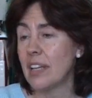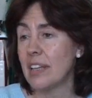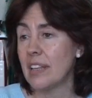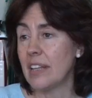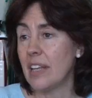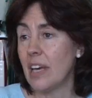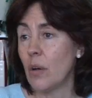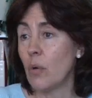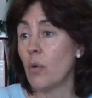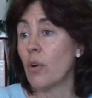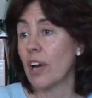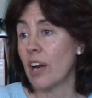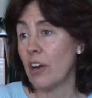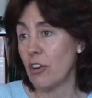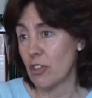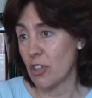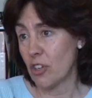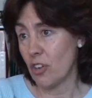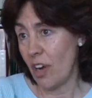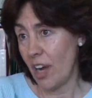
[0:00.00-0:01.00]
de un
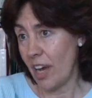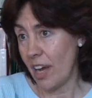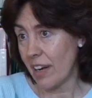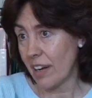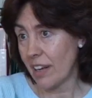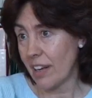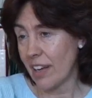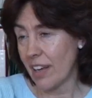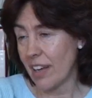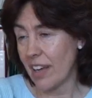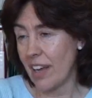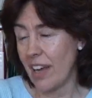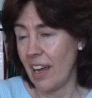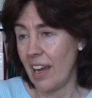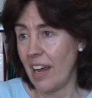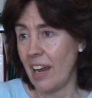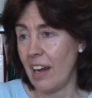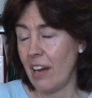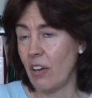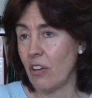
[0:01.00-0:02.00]
reloj solar
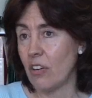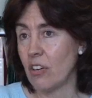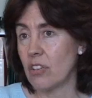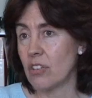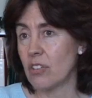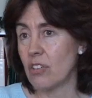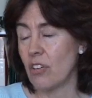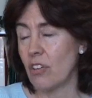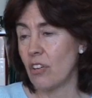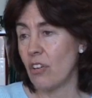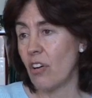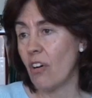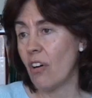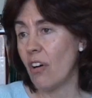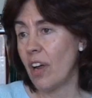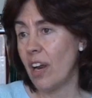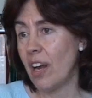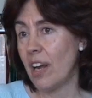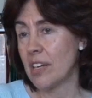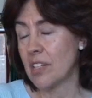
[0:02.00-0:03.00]
que nos
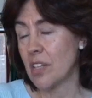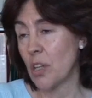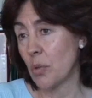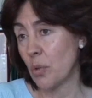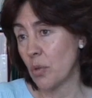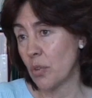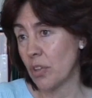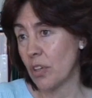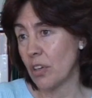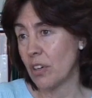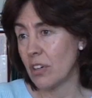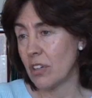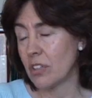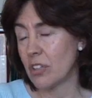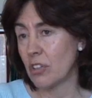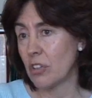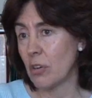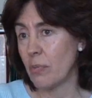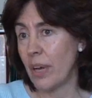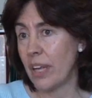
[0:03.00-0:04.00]
donó el Instituto
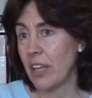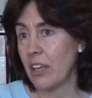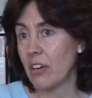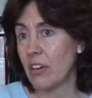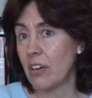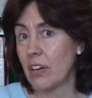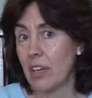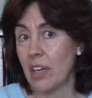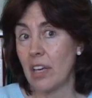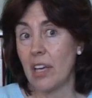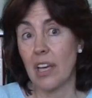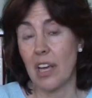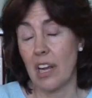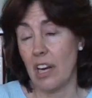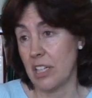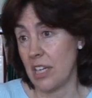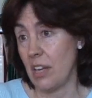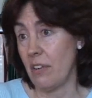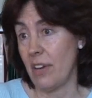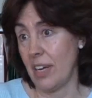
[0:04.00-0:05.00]
Sotomayor y
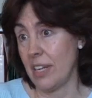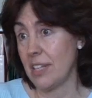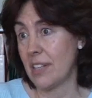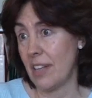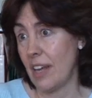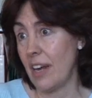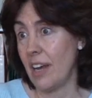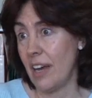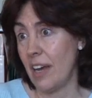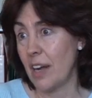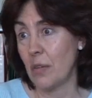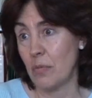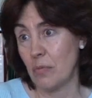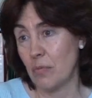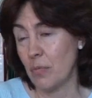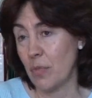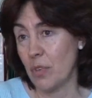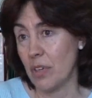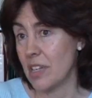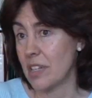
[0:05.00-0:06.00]
que se va a instalar
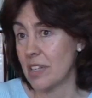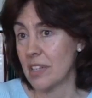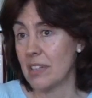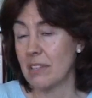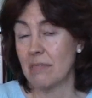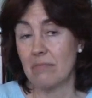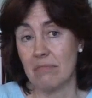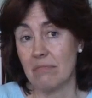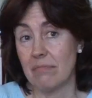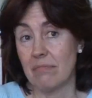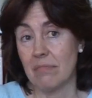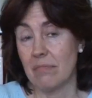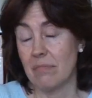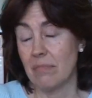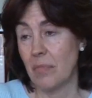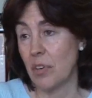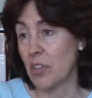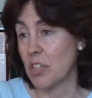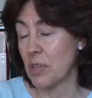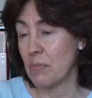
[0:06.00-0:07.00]
pues, mm,
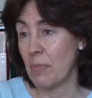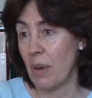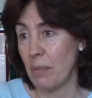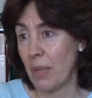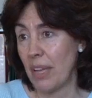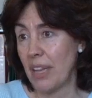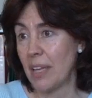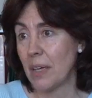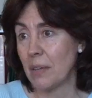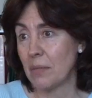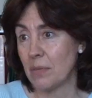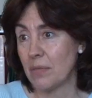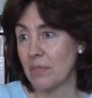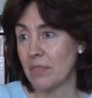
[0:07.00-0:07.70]
próximamente.